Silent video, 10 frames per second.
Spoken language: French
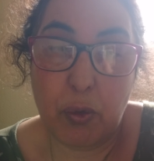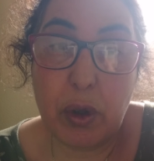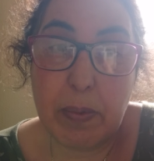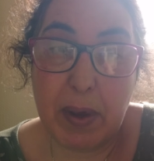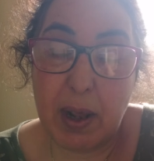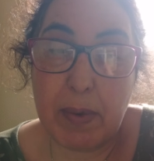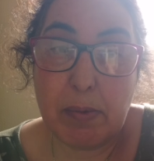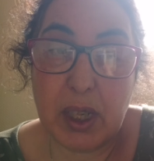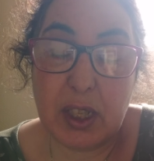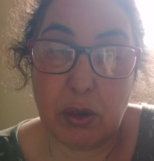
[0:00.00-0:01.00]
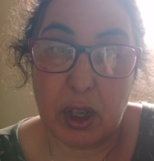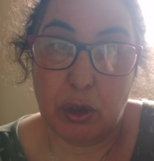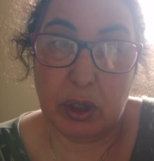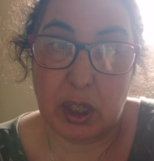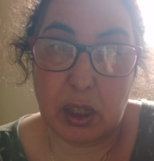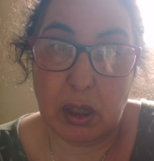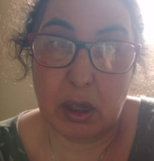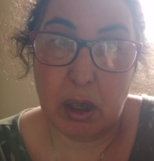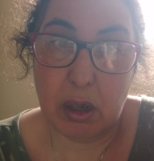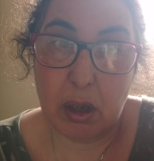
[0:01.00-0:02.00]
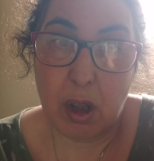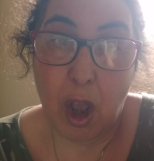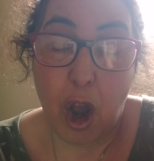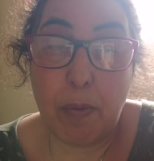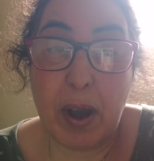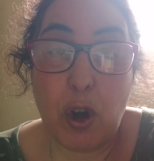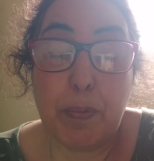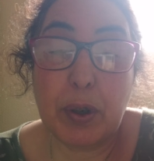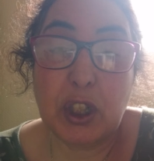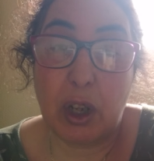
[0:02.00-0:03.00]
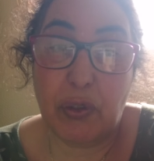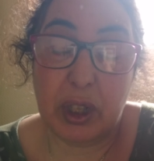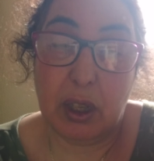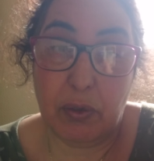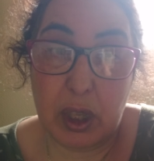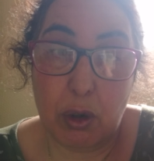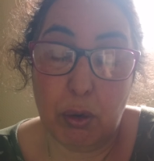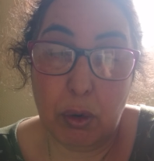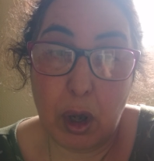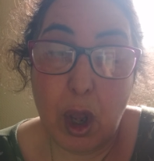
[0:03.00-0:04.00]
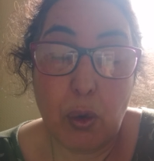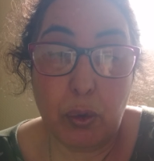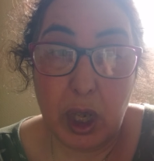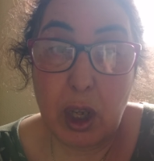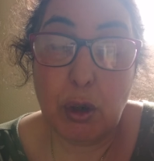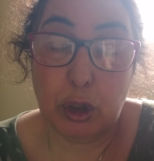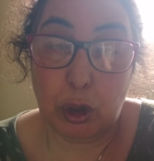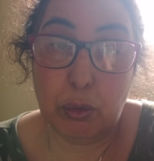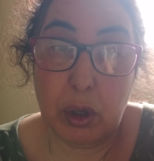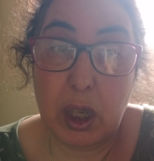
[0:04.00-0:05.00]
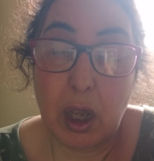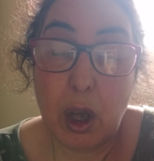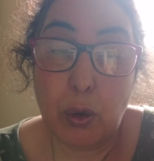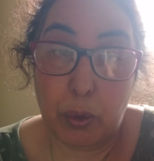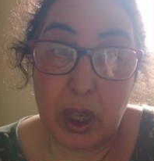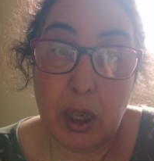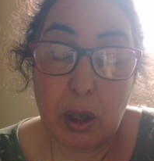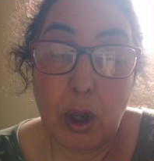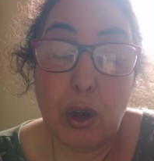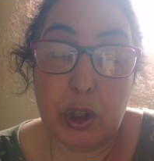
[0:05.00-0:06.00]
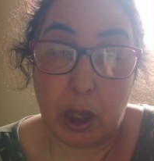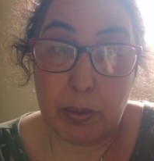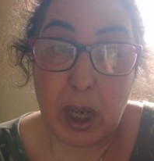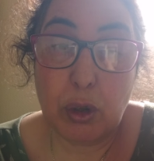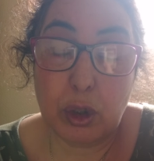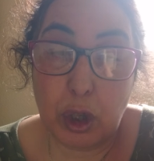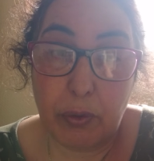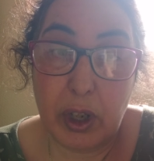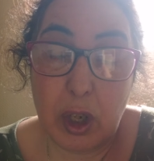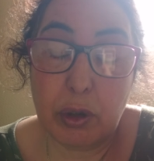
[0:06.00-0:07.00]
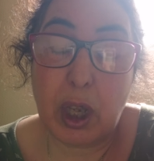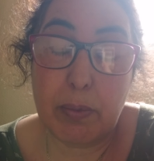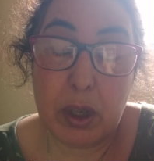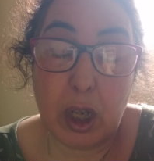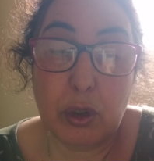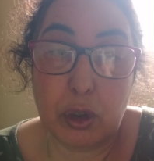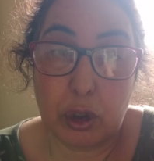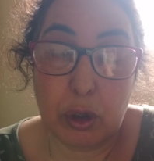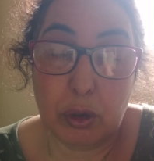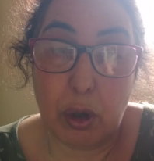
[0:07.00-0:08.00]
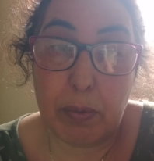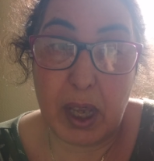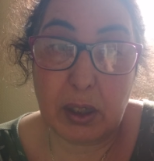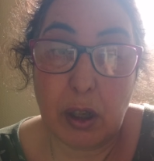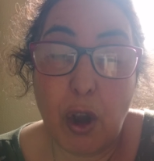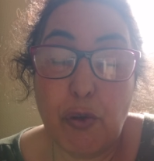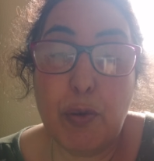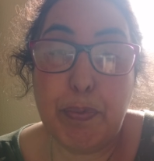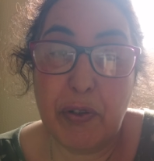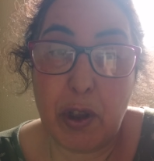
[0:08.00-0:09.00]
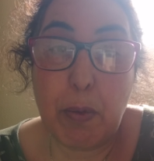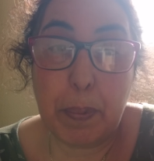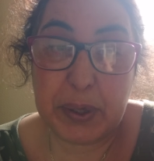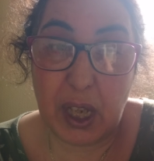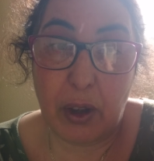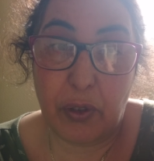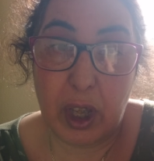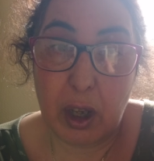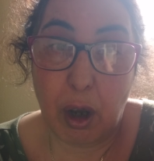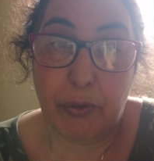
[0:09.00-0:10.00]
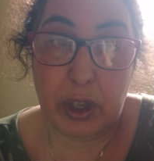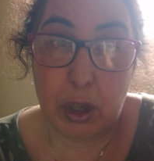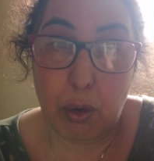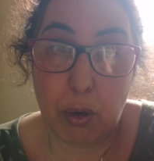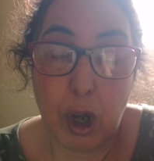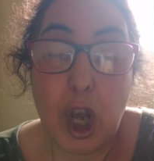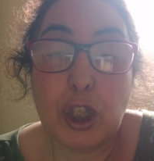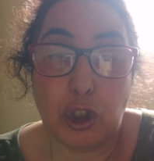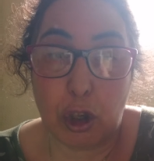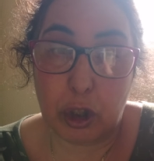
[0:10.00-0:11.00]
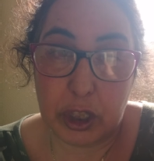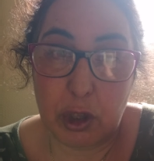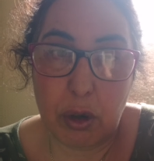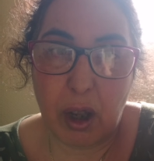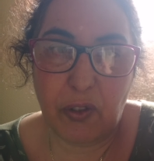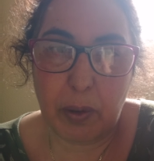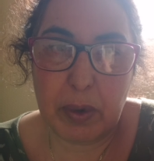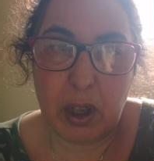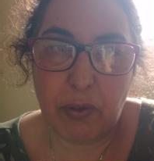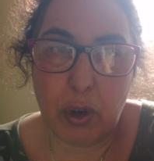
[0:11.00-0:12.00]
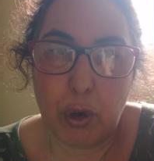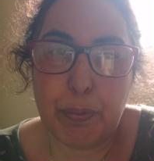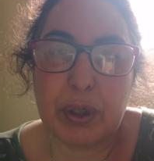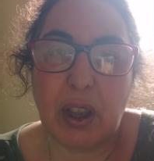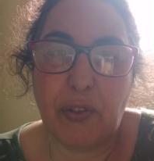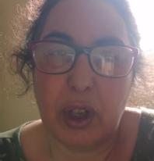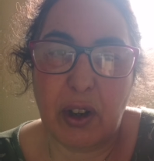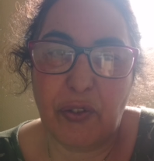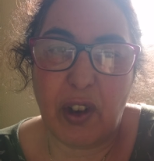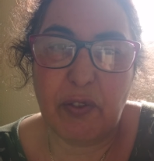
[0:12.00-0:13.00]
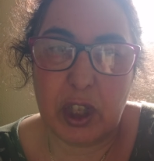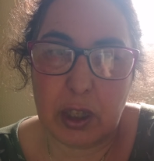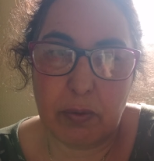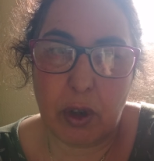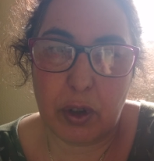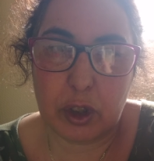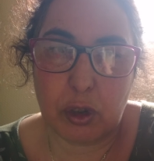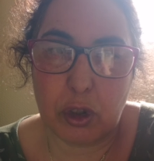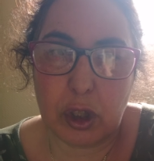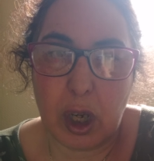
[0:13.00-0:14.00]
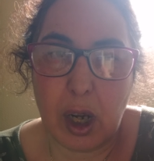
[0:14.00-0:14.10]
Oui, Madame la ministre de la Justice. On m'a reproché de faire des vidéos. Oui, aujourd'hui, oui, le tribunal de Chauville, le tribunal de Metz, vous pouvez m'observer en vidéo. Je continue à faire mes vidéos pour défendre les femmes victimes de violences que